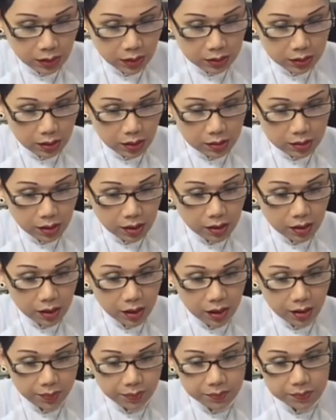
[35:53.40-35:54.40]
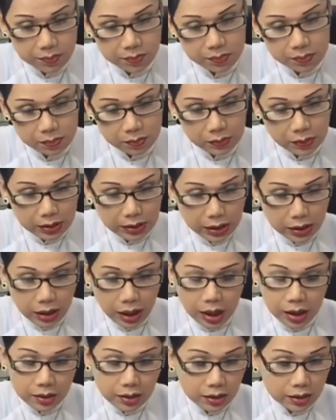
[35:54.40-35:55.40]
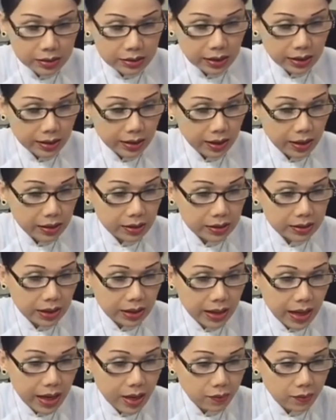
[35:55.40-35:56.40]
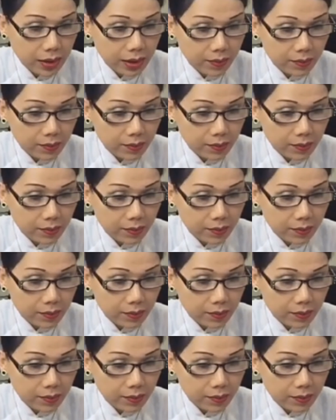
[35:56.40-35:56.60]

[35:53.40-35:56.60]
ở chợ Tân Hiệp người ta kể cho Lisa nghe Lisa đau